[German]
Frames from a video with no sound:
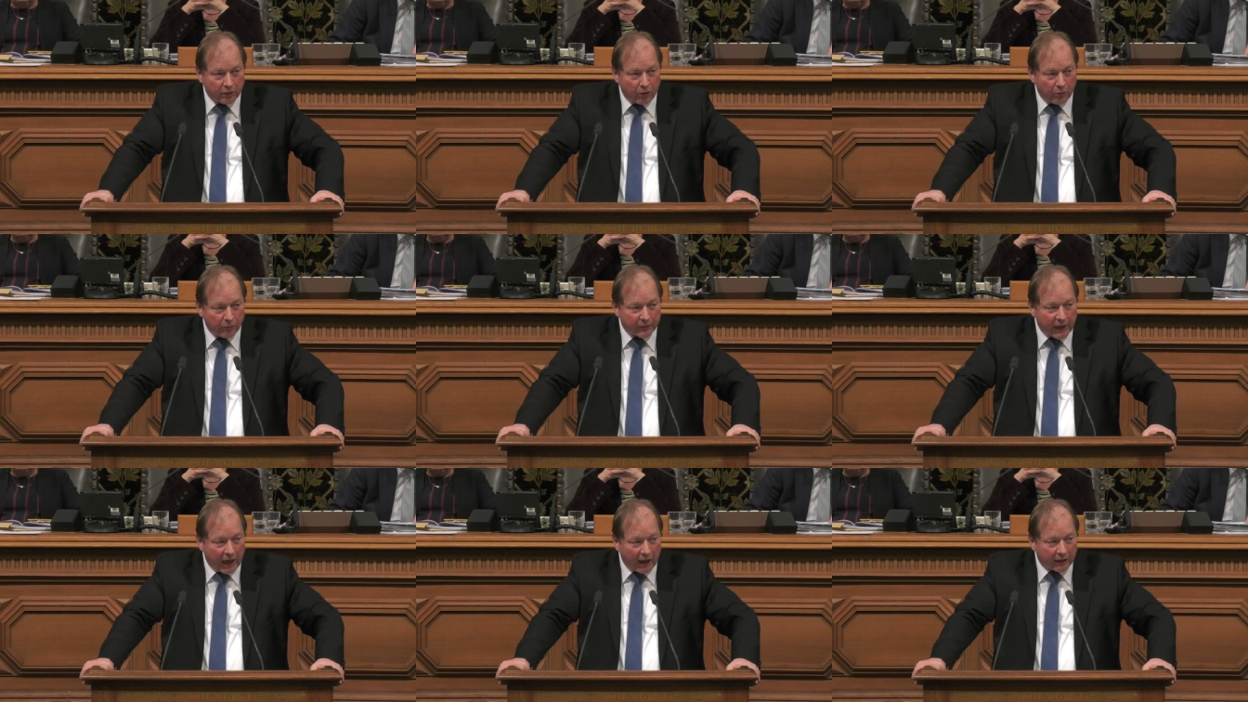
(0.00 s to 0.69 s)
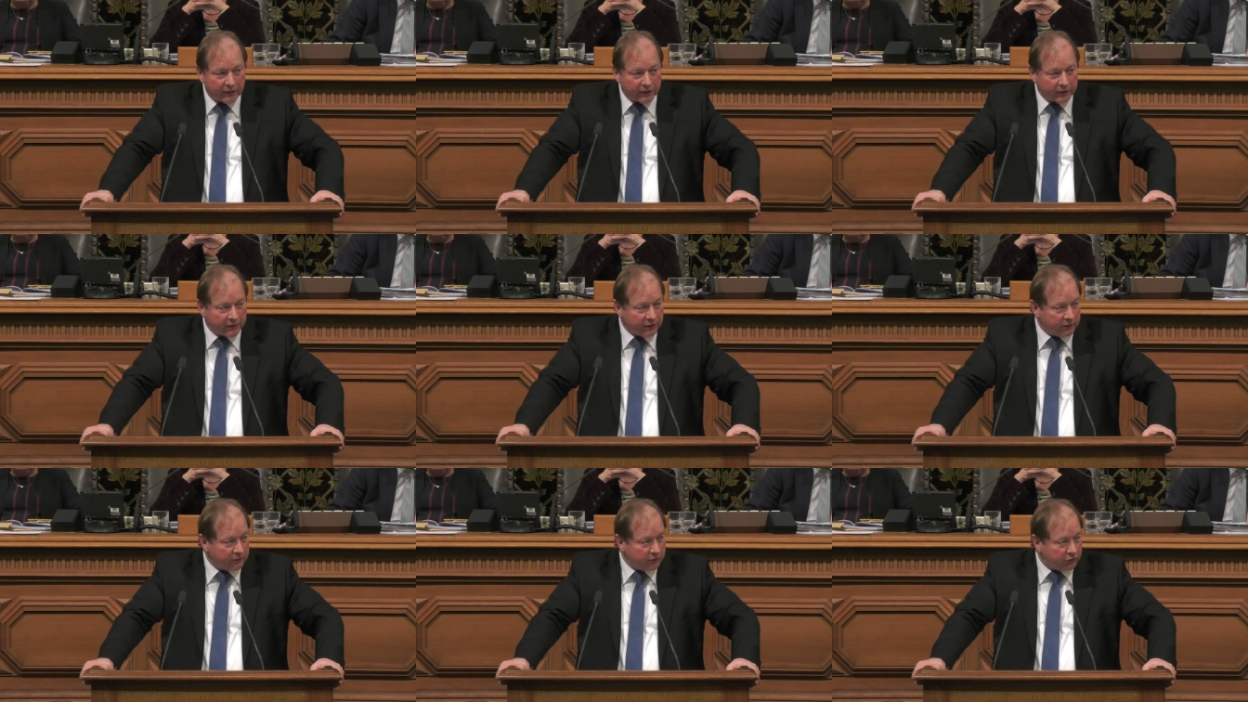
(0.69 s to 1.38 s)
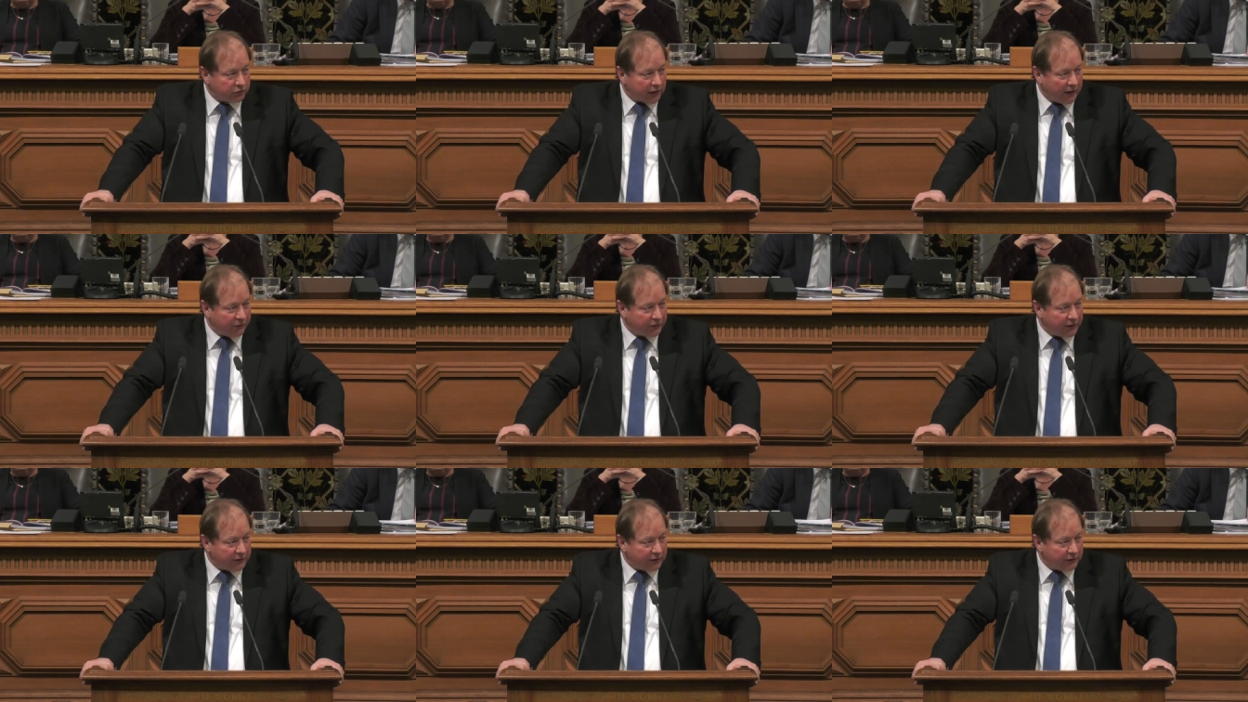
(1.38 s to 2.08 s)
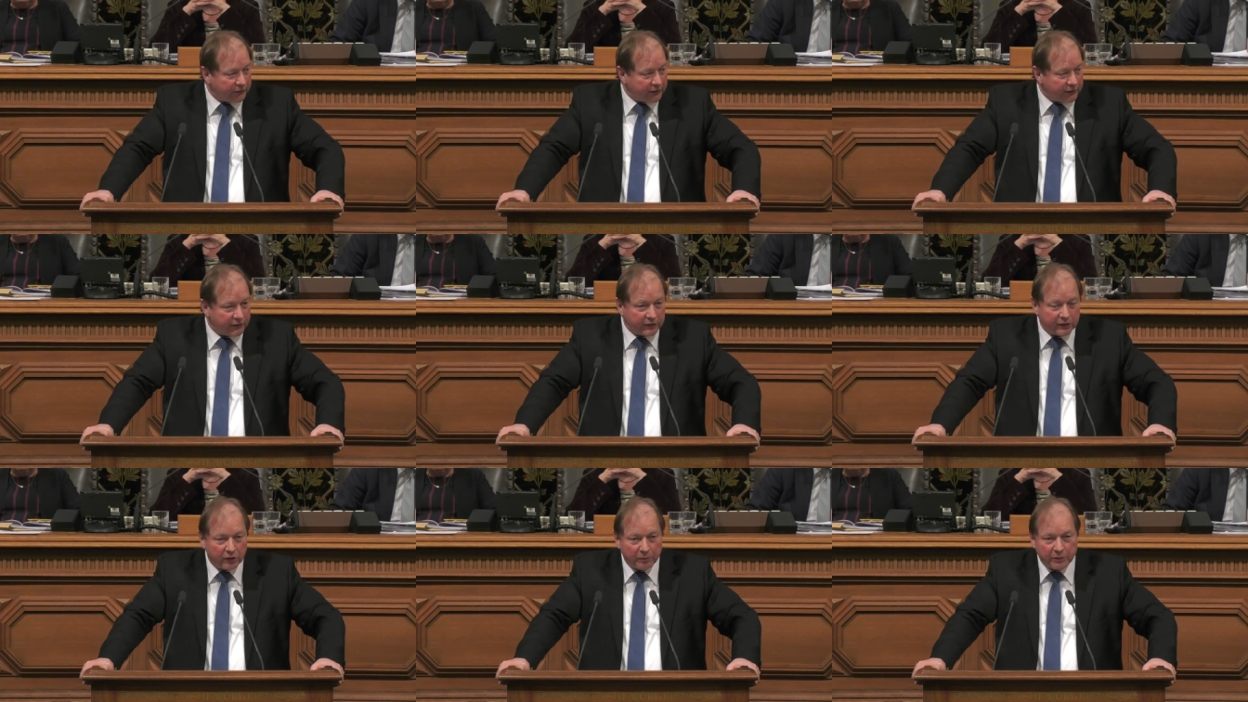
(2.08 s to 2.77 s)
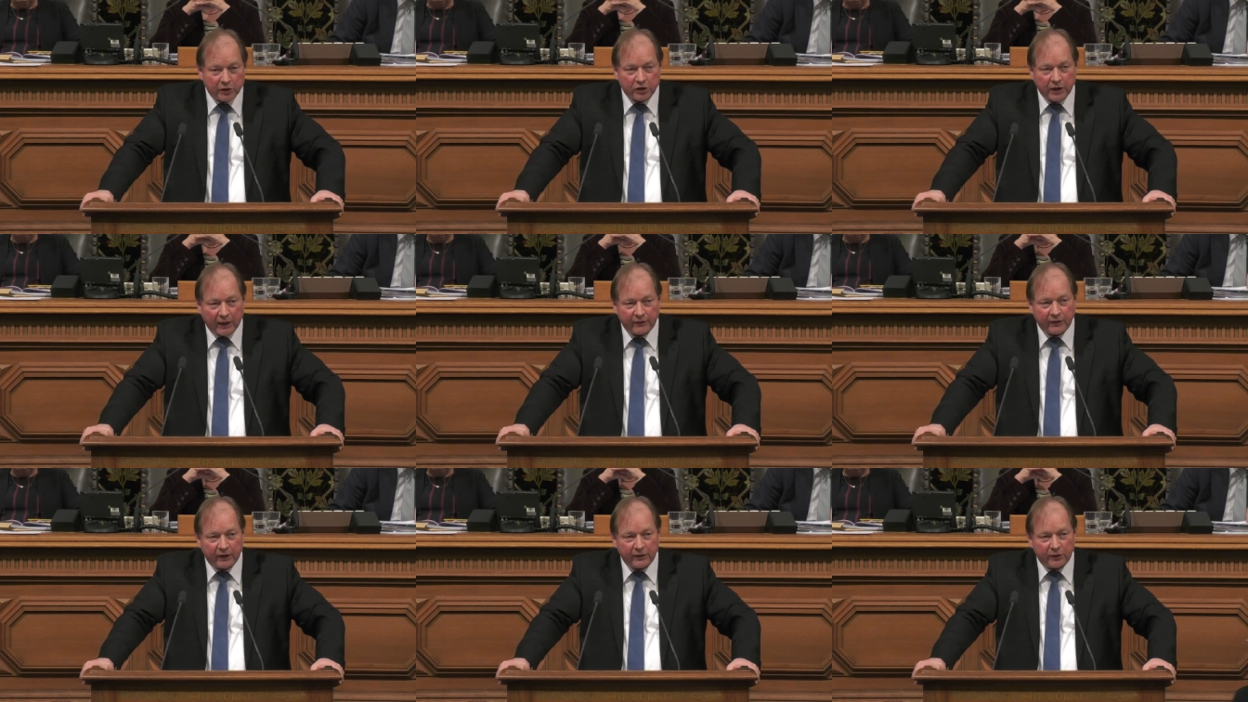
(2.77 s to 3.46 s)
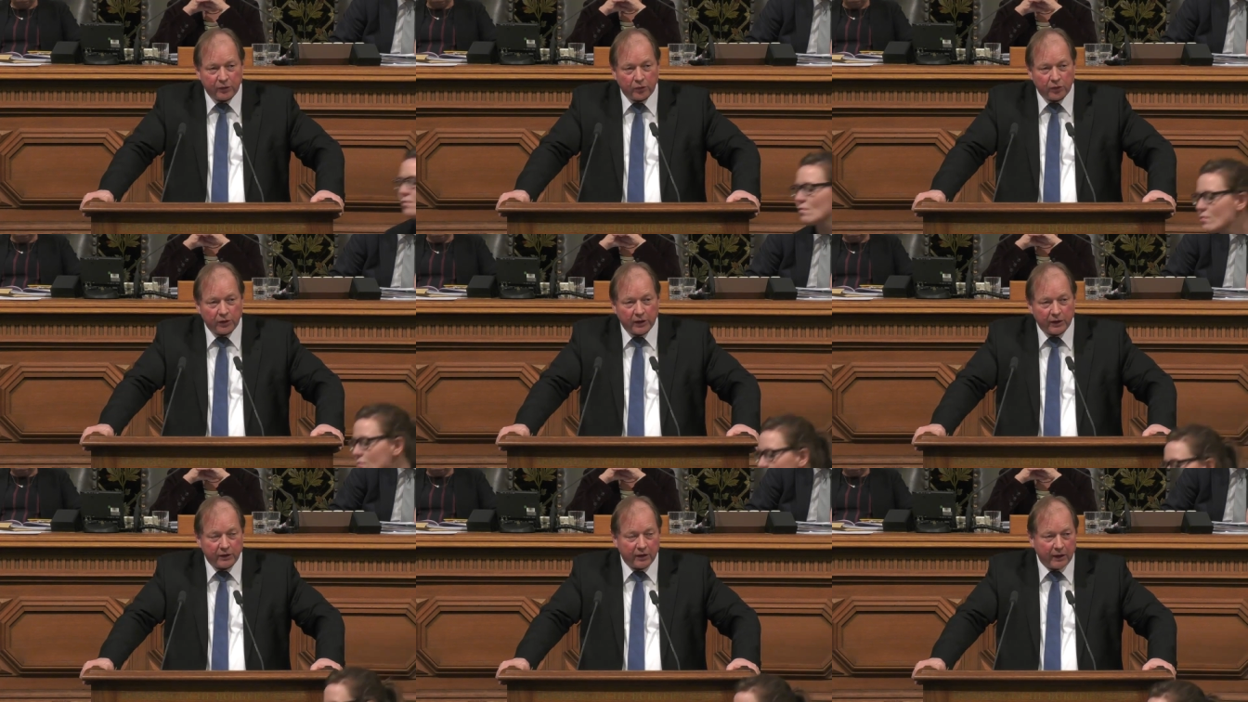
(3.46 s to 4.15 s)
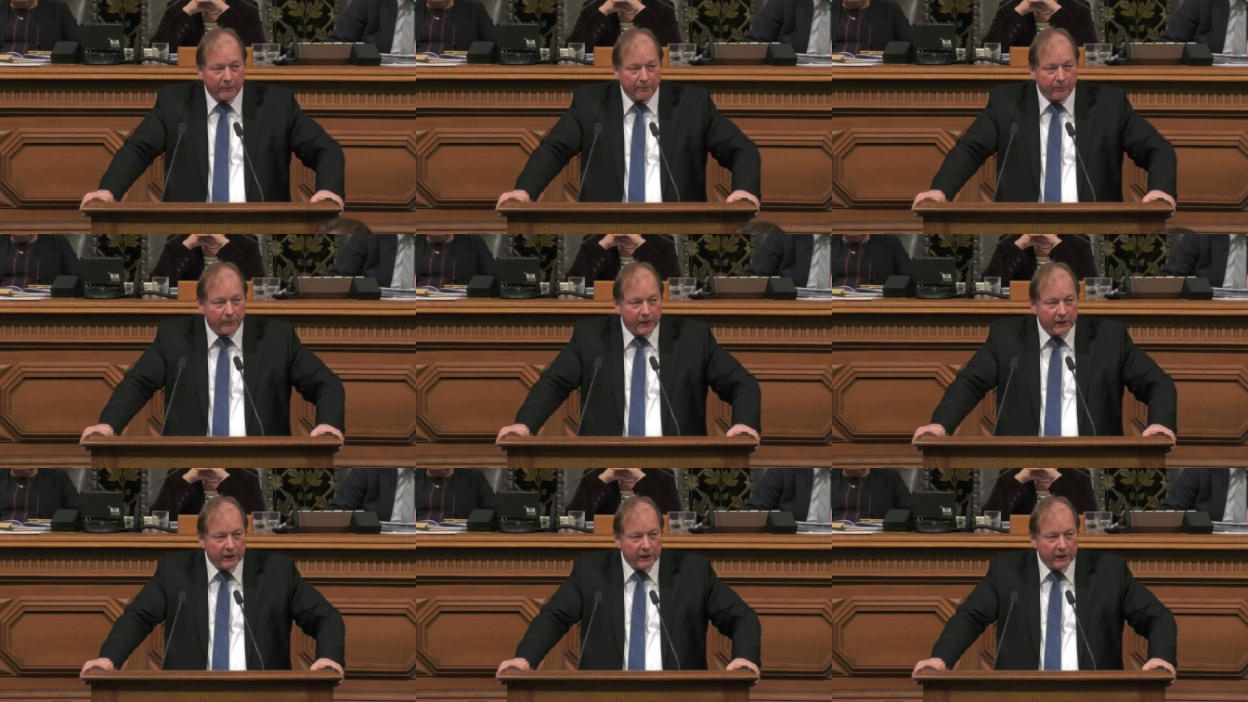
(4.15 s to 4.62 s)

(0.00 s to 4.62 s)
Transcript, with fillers: um derartigen Straftätern, wenn sie die doppelte Staatsangehörigkeit haben,